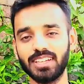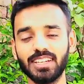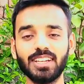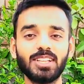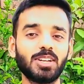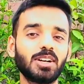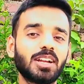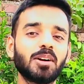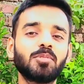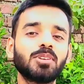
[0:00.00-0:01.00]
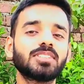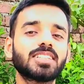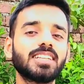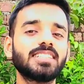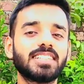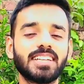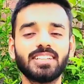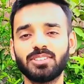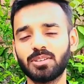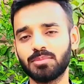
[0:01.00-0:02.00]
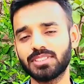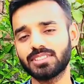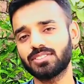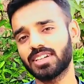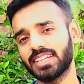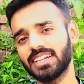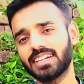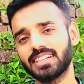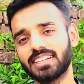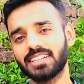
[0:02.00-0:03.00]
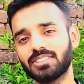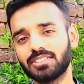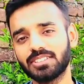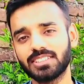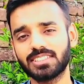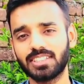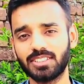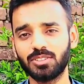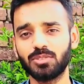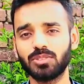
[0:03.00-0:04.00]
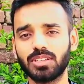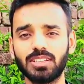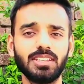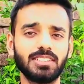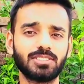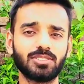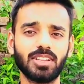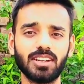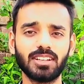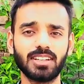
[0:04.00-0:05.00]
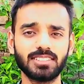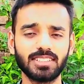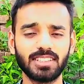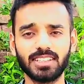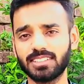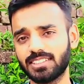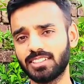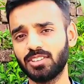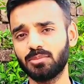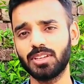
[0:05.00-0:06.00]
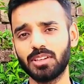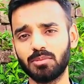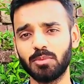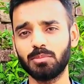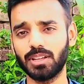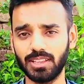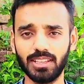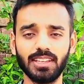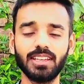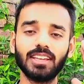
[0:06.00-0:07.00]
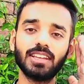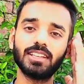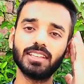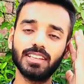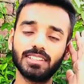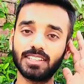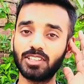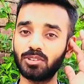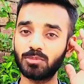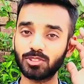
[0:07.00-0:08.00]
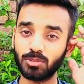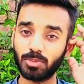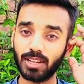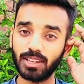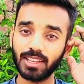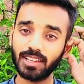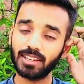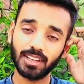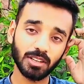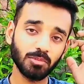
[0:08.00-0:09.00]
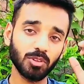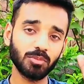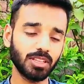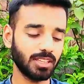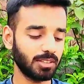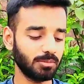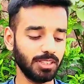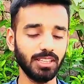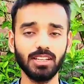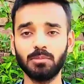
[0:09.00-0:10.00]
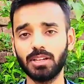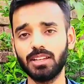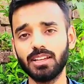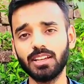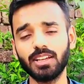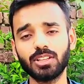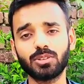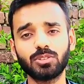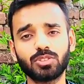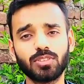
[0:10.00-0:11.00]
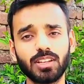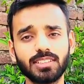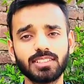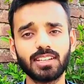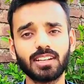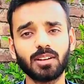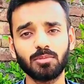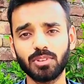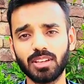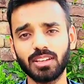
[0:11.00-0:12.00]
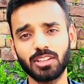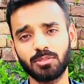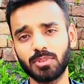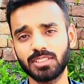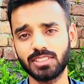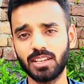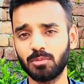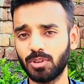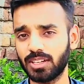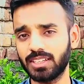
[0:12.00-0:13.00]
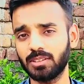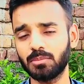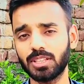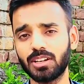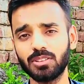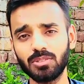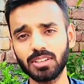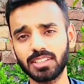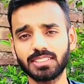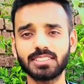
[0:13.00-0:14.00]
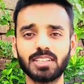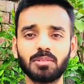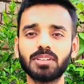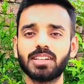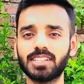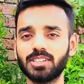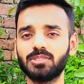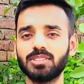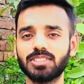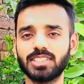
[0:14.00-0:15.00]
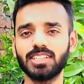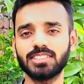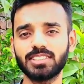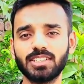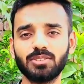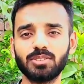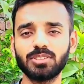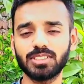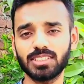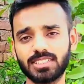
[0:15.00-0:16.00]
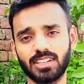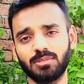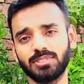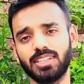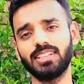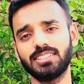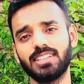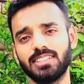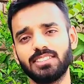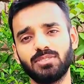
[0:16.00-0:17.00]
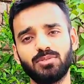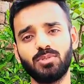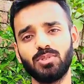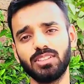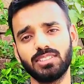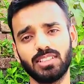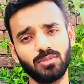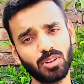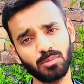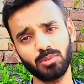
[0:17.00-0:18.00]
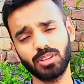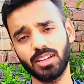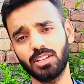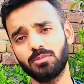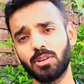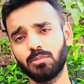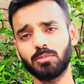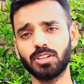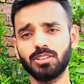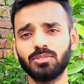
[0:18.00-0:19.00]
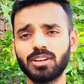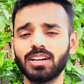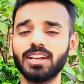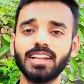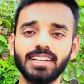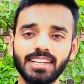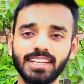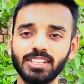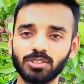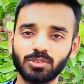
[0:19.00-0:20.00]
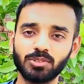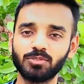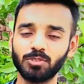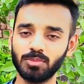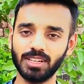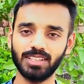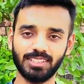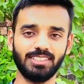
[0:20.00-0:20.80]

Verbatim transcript: है अगर हम लोग इसके लिए चाहें तो हम इसको कटिंग करके तो इसकी सर्दियों के लिए इसको तैयार कर सकते हैं कि सर्दियों में ये हमें फल दे या सर्दियों में इसको फल लगेगा गर्मियों में ये हमें देगा फल तो उस हवाले से अगर आप लोग कहेंगे तो मैं इसकी आपको कटिंग बता दूंगा किस हिसाब की कटिंग होनी चाहिए इसकी और किस तरह आप ज़्यादा से ज़्यादा इससे फ्रूट ले सकते हैं वो आप लोग कहेंगे तो मैं आपको बता दूँगा नहीं तो वो मैं